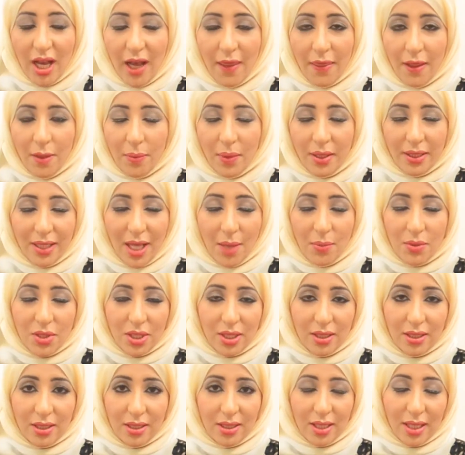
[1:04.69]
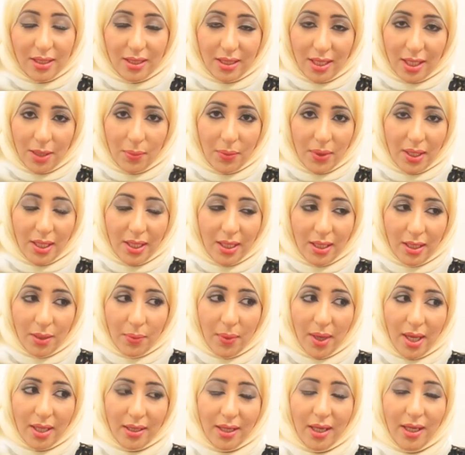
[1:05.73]
هذا البرنامج التدريبي
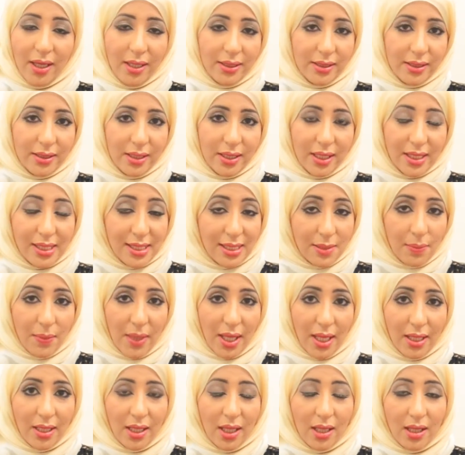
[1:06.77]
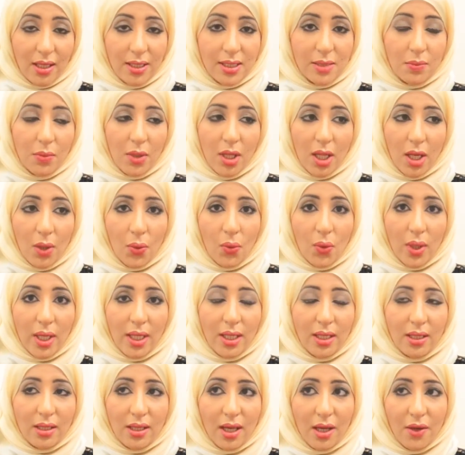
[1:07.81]
عبارة عن قسمين القسم
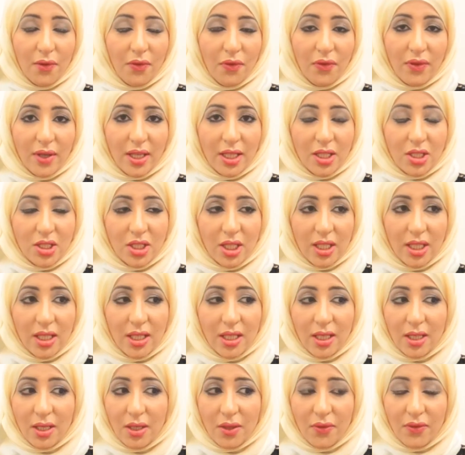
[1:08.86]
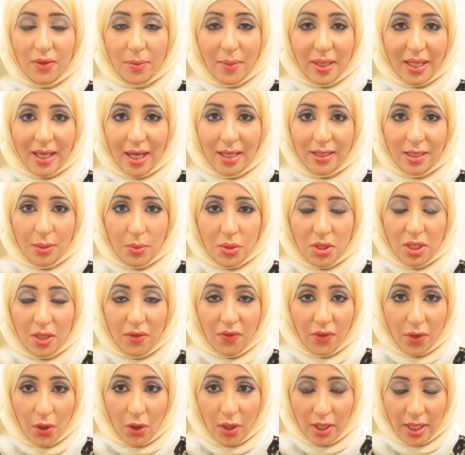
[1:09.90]
الأول كان في ش... في مكاتب شل
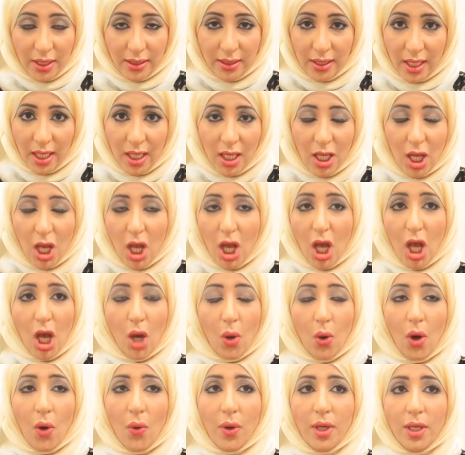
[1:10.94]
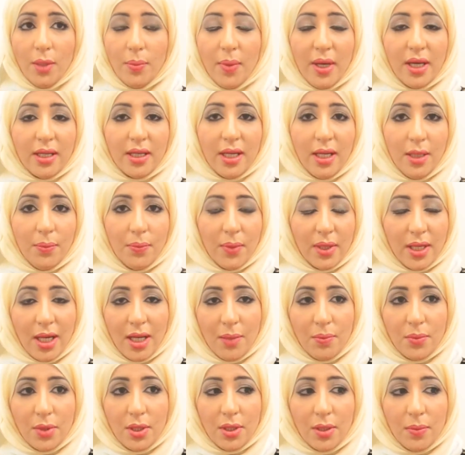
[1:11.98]
في هولندا وهو عبارة عن
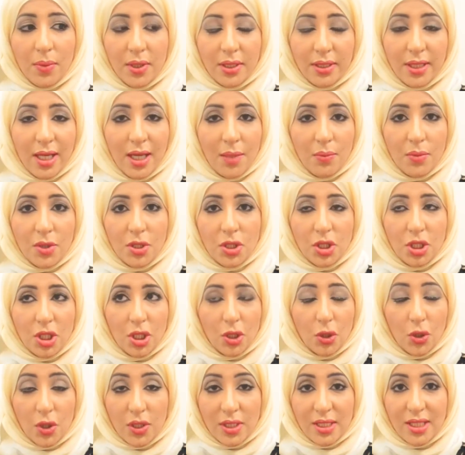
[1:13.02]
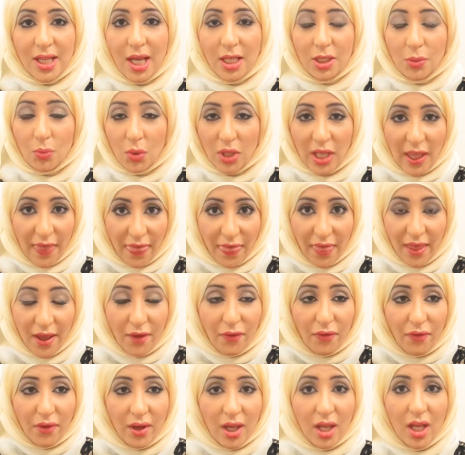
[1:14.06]
برام... برنامج كورسات
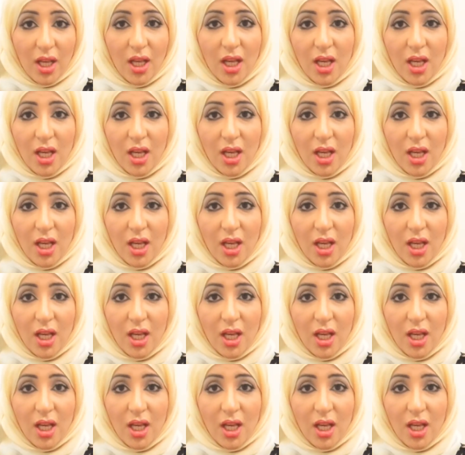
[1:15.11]
مكثف